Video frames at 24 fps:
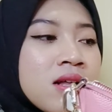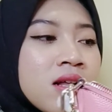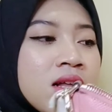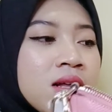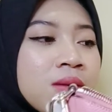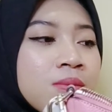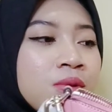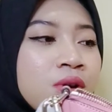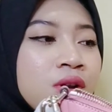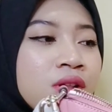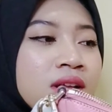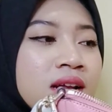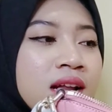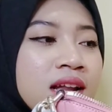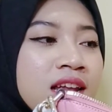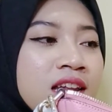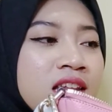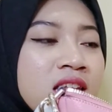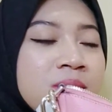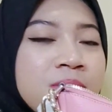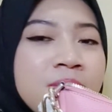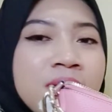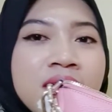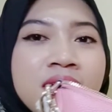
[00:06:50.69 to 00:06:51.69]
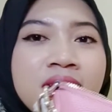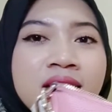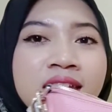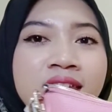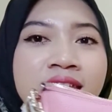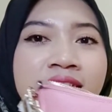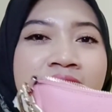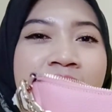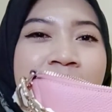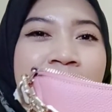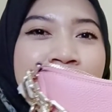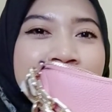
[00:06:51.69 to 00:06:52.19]
Uh, menurut kalian gimana?
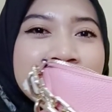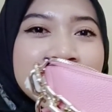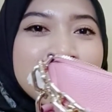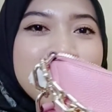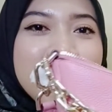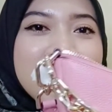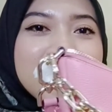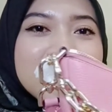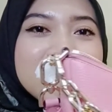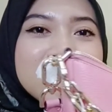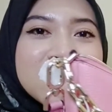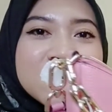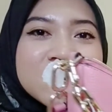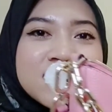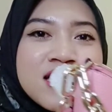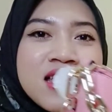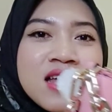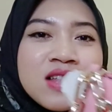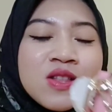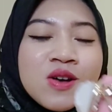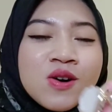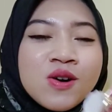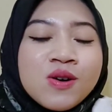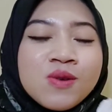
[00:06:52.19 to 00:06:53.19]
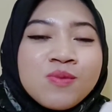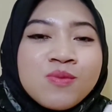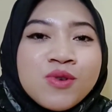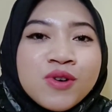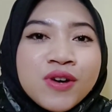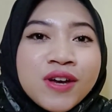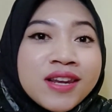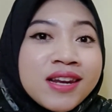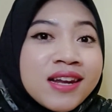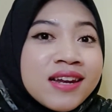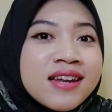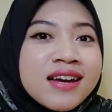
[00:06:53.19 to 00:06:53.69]
Ini gemes banget ya sih atau
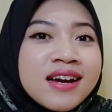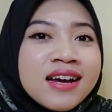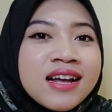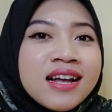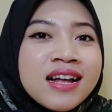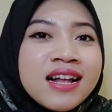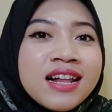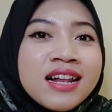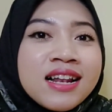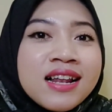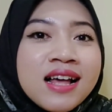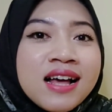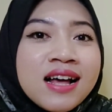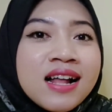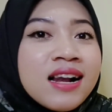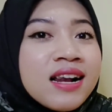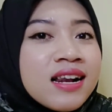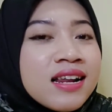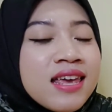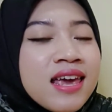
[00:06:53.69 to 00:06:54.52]
mungkin ada hal-hal